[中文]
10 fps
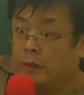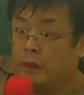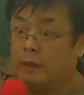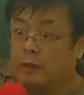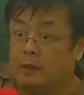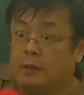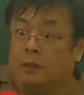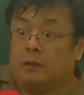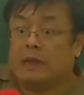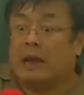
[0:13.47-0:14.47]
法，
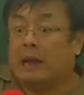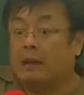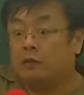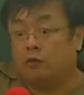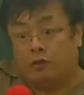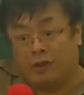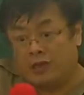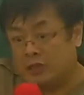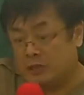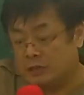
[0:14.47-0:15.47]
它缺
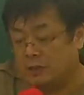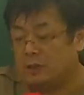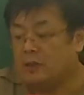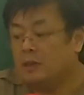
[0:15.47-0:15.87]
席了。